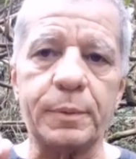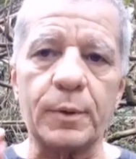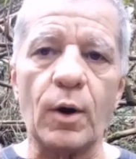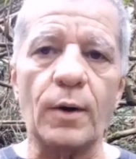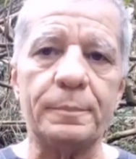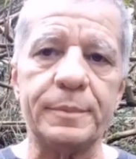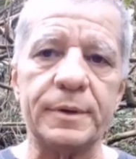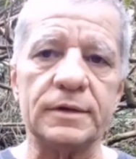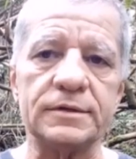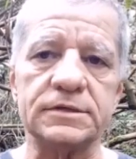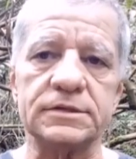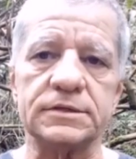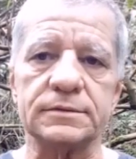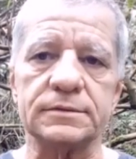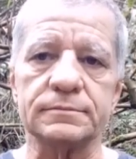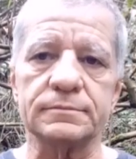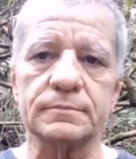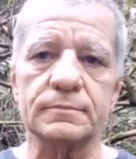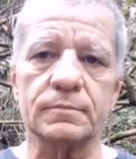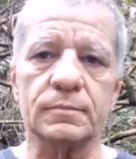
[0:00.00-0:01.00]

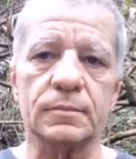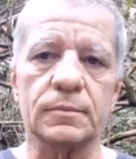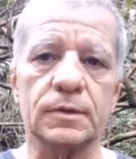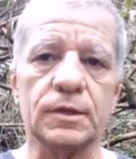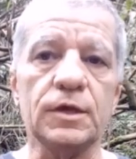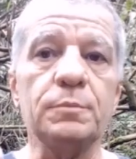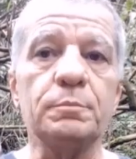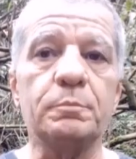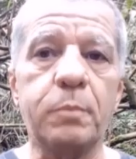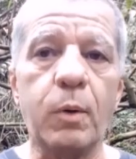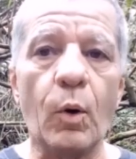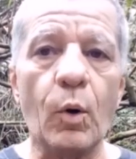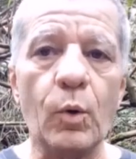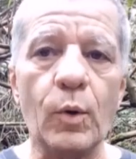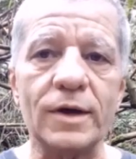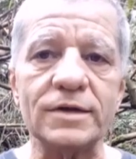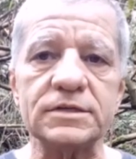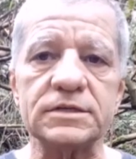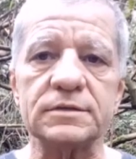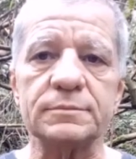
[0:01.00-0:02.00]
próprias e
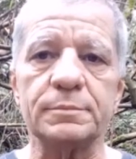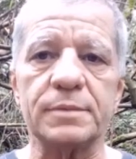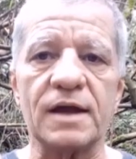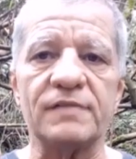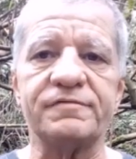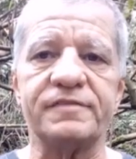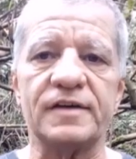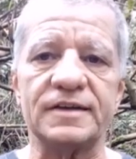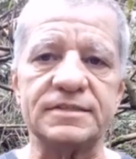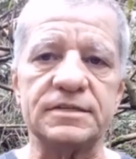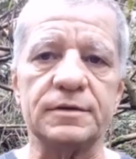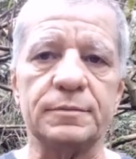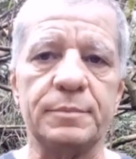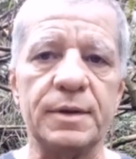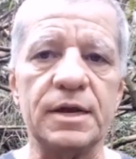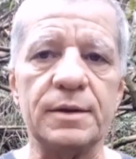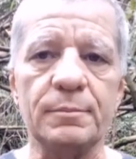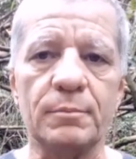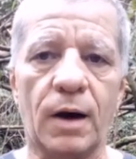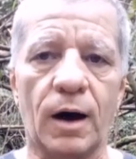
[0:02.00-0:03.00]
boas para fazer
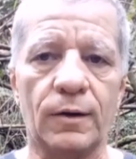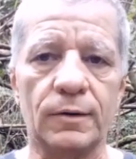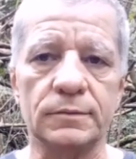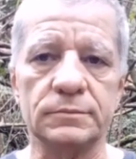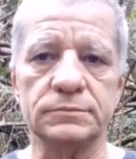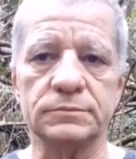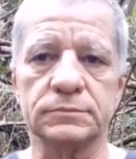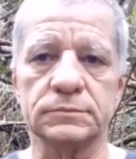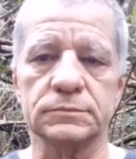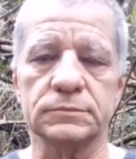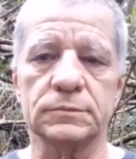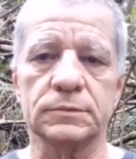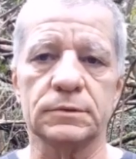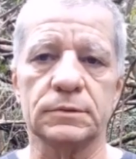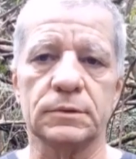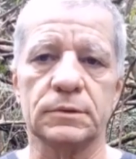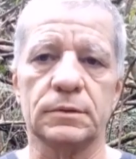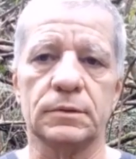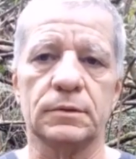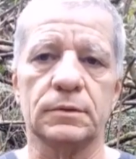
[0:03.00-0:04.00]
berimbau.
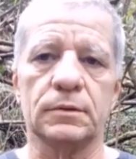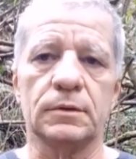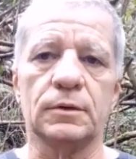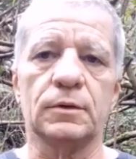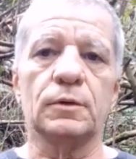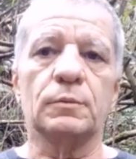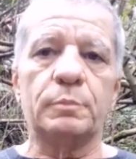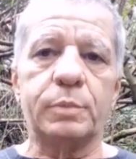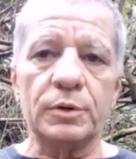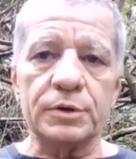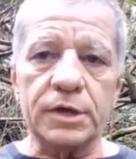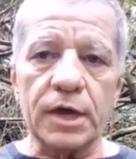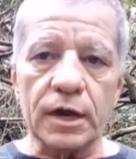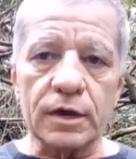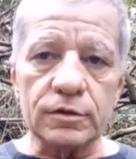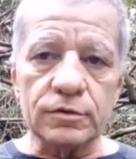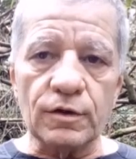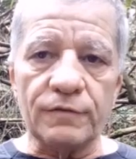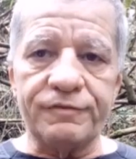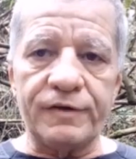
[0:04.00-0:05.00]
Por que,
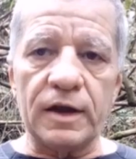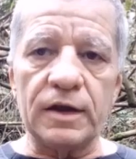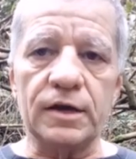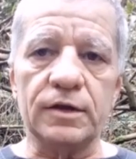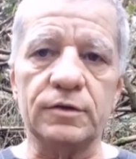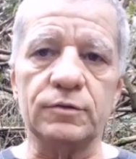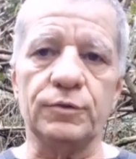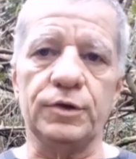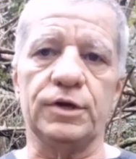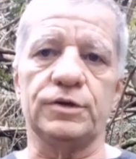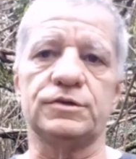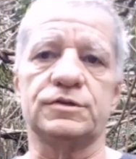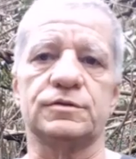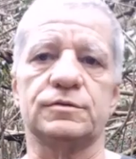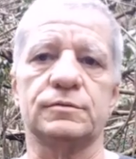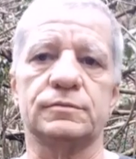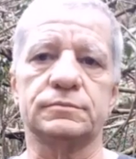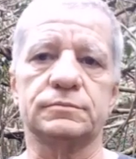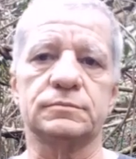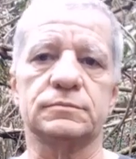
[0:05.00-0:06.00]
que eu estou falando
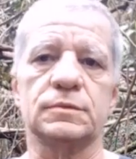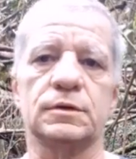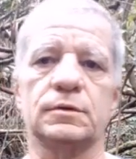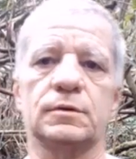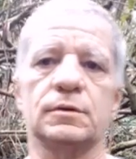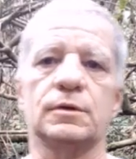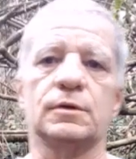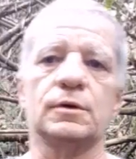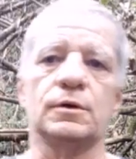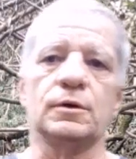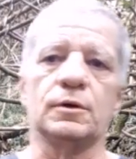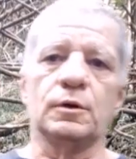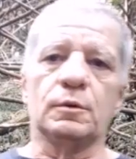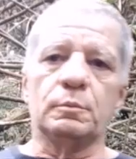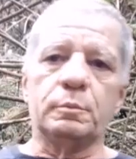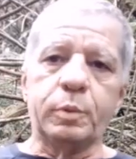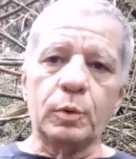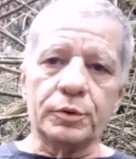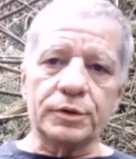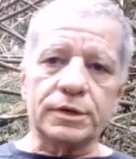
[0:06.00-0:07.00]
isso?
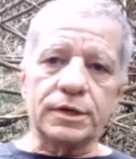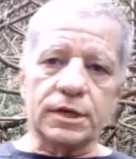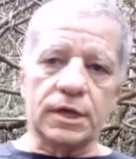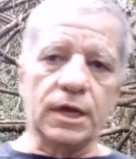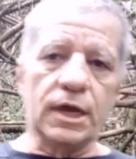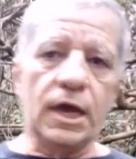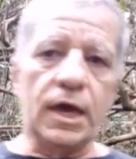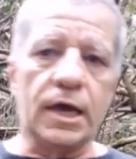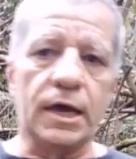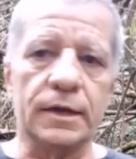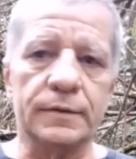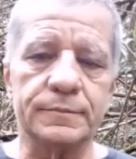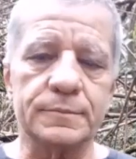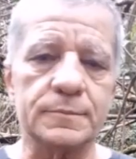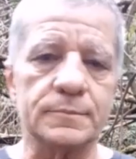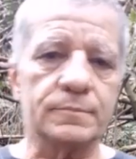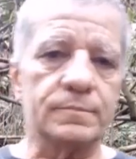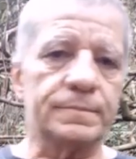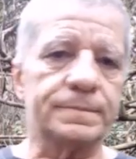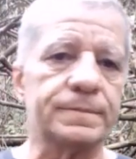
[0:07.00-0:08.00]
Porque
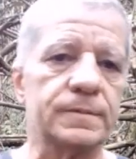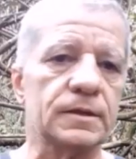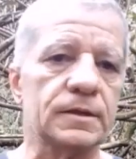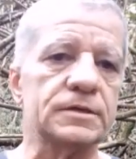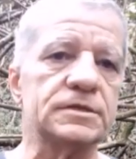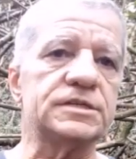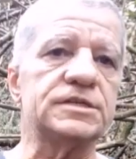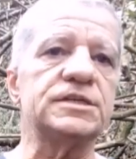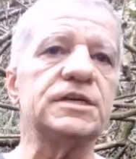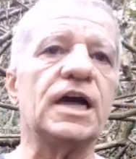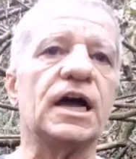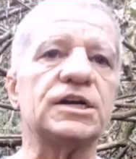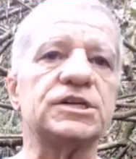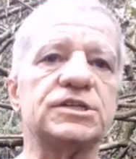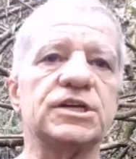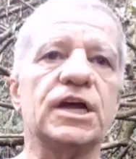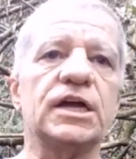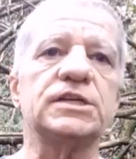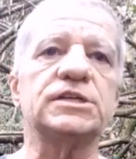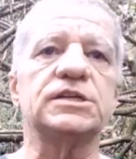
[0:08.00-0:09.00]
se a
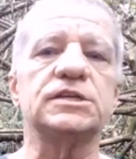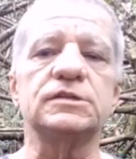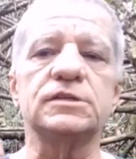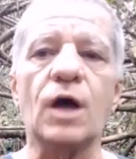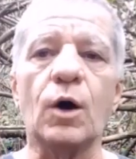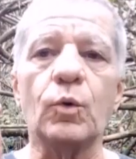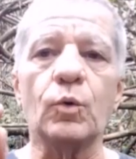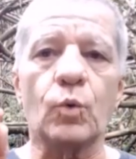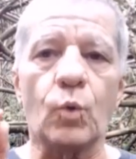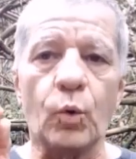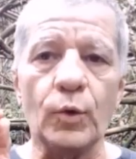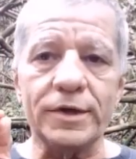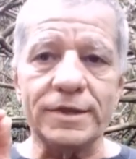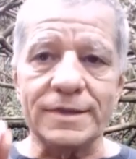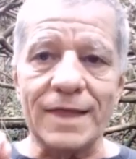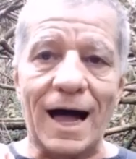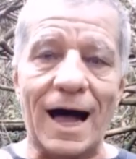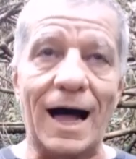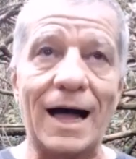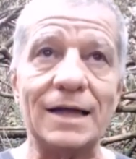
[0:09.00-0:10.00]
gente não
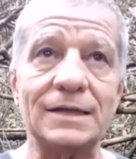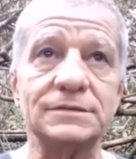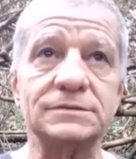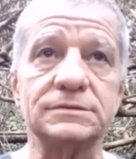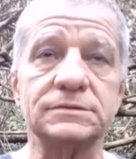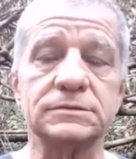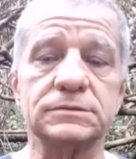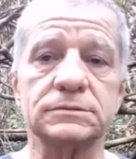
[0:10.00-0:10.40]
cuidar,